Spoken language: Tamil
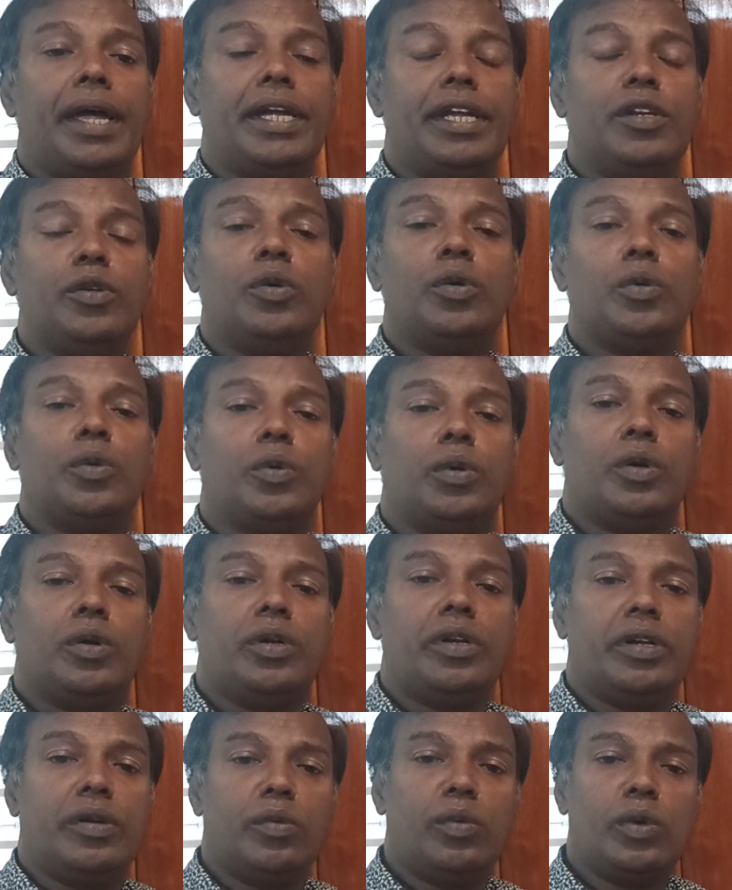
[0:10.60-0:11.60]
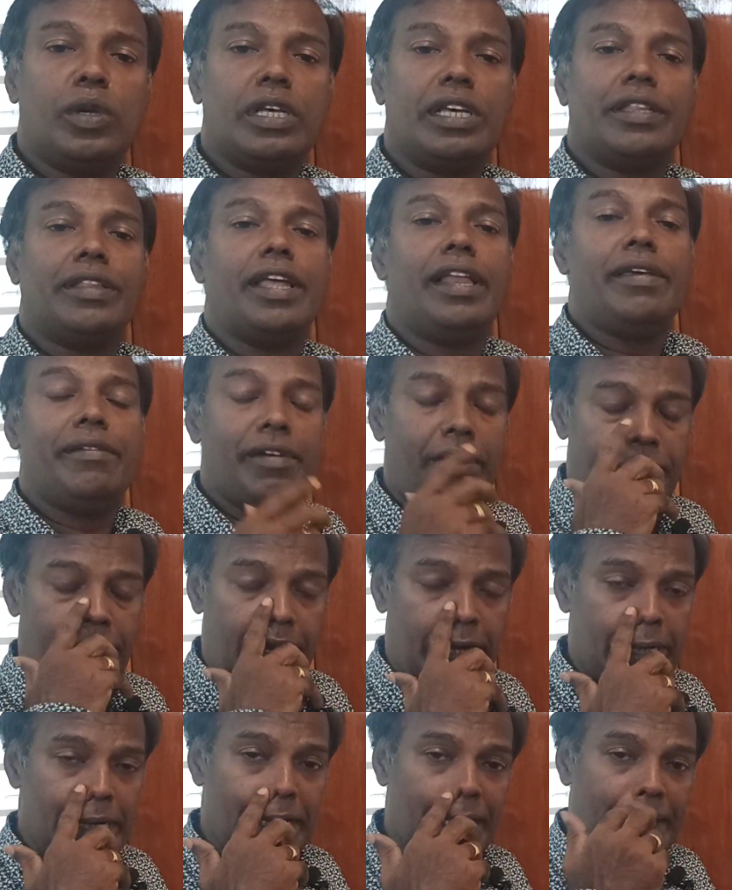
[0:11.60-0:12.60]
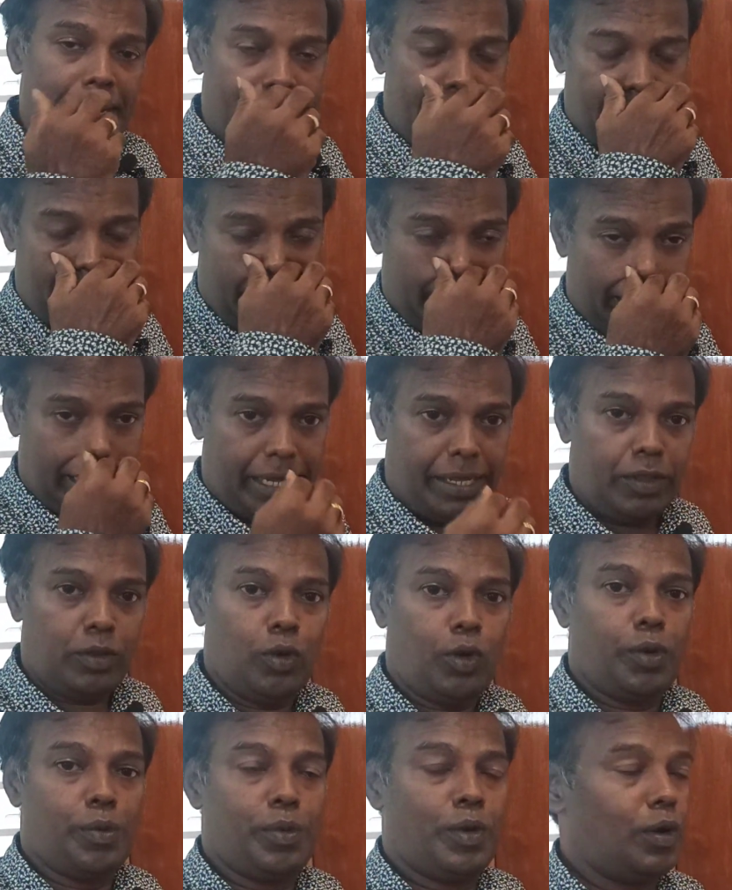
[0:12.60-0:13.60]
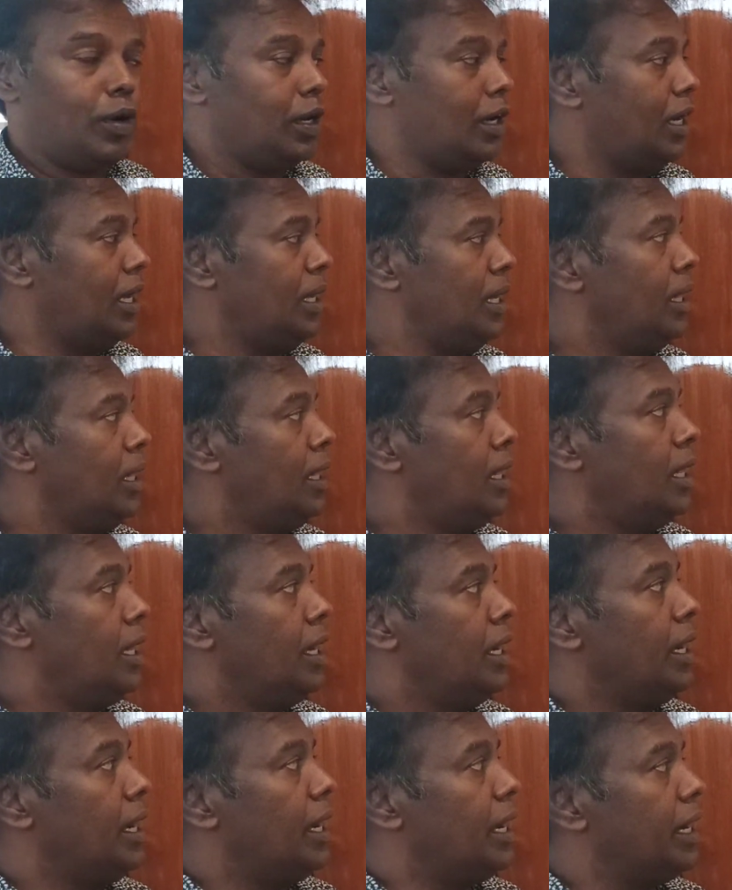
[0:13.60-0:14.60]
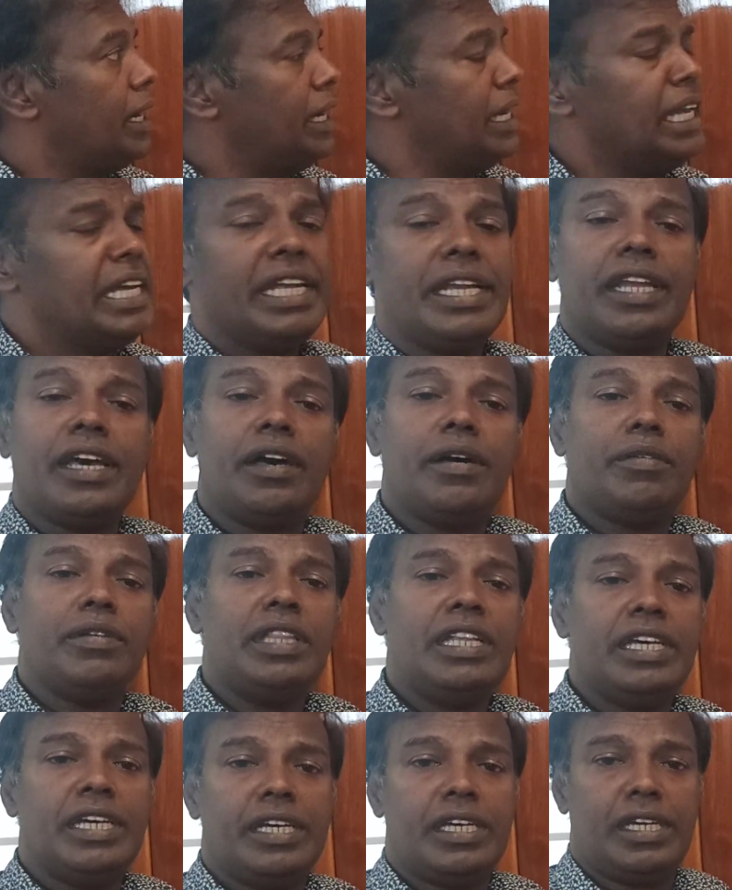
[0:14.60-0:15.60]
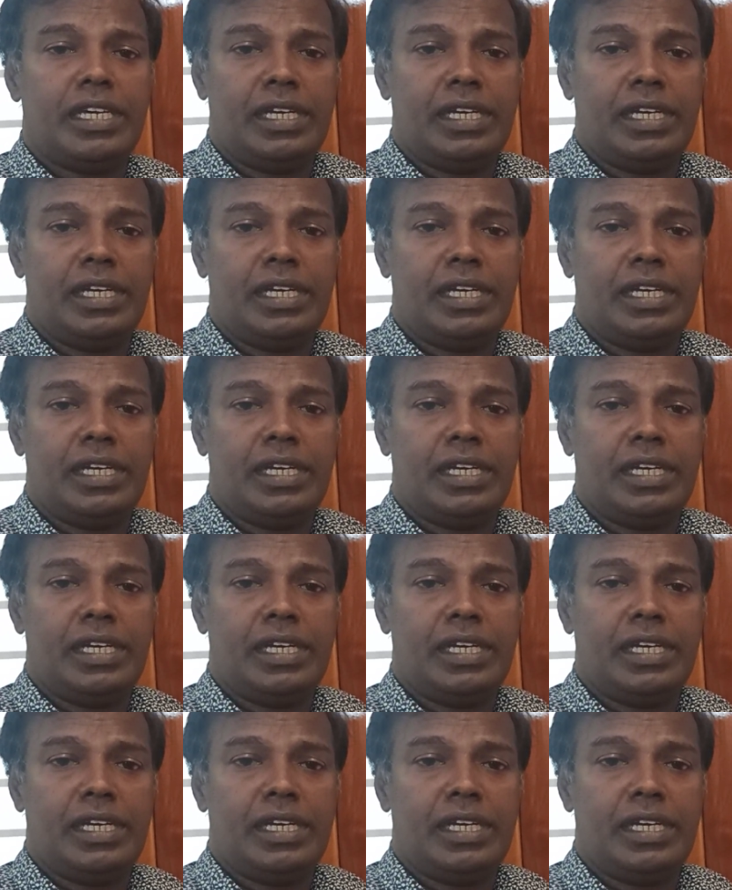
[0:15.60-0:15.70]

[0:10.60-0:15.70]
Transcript: இன்னும் உங்களுக்கு தெளிவாக வேணும்னா என்னை நீங்கள் தொடர்பு கொள்ளலாம் இன்றைக்கி நான் வந்து